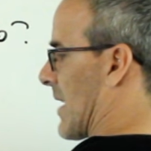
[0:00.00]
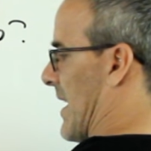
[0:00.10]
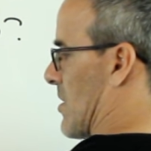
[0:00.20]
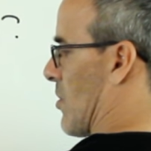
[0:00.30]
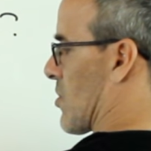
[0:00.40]

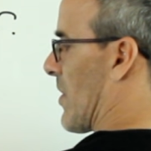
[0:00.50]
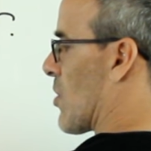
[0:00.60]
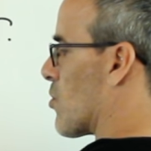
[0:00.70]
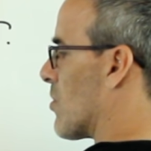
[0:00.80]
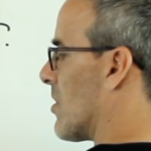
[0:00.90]
¿Qué es 2
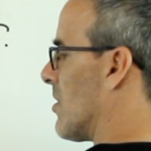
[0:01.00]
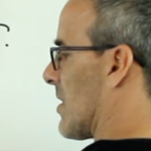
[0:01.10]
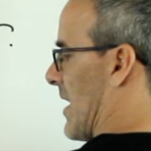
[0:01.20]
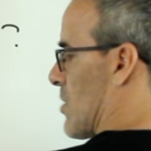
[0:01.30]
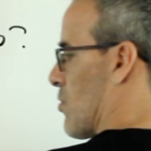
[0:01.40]
menos
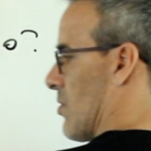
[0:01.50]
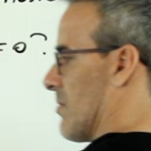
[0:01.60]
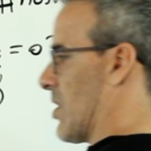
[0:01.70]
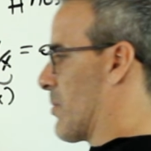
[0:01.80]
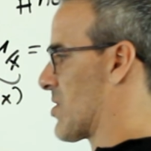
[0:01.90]
1? ¿Qué es 1?
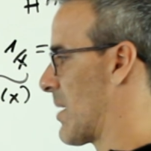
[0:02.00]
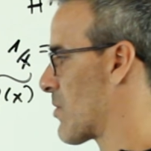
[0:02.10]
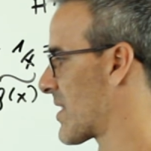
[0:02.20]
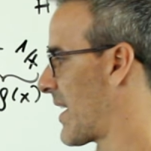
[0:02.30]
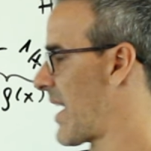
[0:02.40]
Bueno, pues
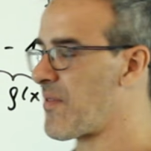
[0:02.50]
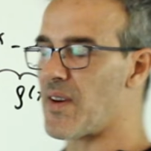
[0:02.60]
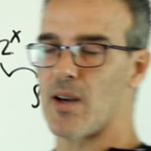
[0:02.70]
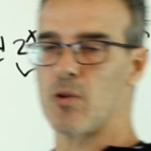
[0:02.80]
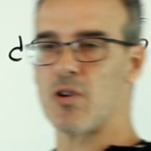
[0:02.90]
tenemos que
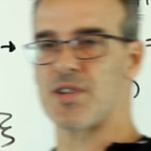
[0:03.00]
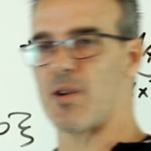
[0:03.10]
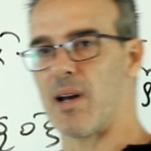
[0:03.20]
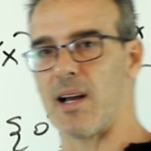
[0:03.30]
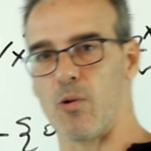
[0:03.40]
f de 1 es
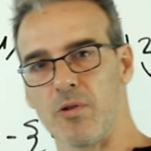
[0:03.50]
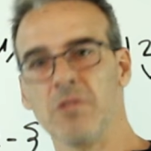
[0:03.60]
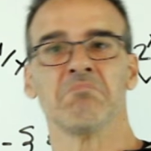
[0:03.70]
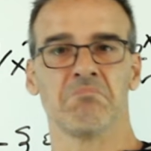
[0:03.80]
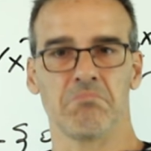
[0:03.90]
igual a
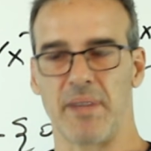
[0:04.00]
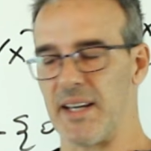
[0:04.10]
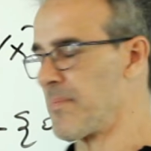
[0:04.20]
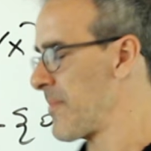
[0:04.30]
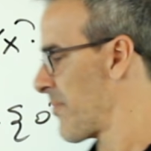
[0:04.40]
1.
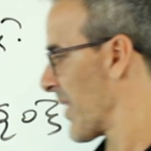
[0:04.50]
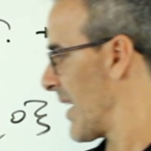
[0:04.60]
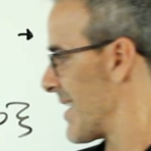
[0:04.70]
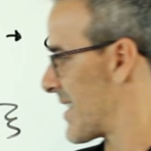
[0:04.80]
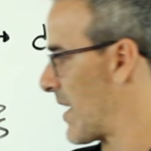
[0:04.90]
Bien.
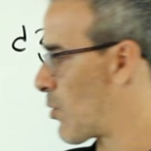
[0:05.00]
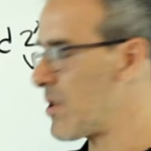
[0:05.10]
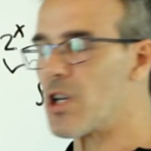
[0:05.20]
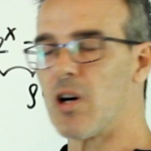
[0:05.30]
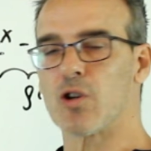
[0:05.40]
Si
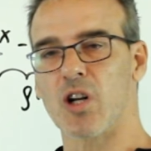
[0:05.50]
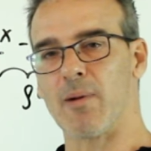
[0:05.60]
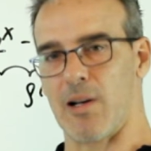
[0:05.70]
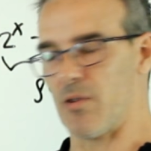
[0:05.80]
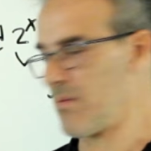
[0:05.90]
encuentro otro
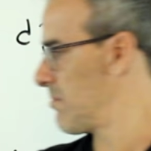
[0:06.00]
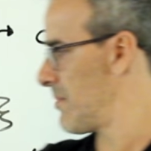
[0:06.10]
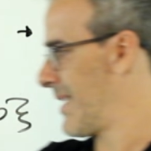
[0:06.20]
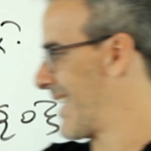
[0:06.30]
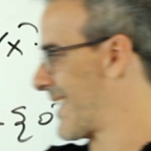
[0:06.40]
valor,
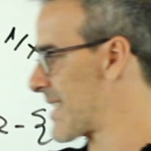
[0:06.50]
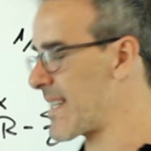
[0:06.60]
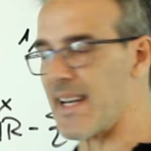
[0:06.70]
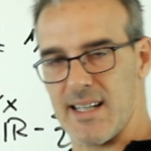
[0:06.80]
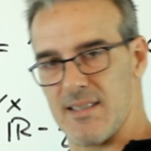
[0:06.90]
el que
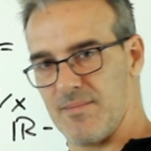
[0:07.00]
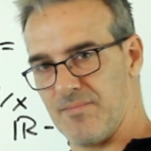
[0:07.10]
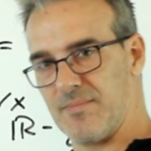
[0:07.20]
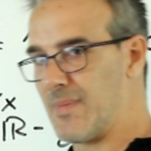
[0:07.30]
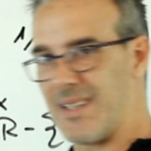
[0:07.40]
sea,
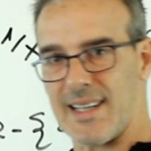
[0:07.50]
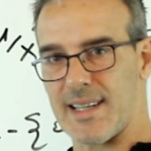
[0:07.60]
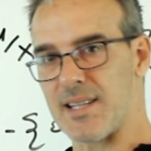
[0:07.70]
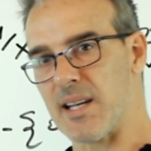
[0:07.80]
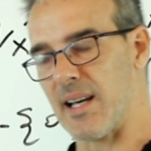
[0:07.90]
el
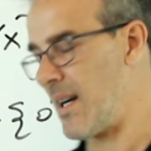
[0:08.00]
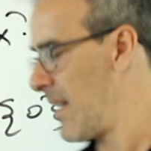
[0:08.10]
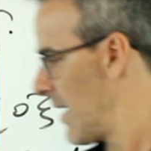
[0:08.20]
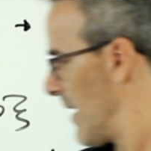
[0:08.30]
que sea,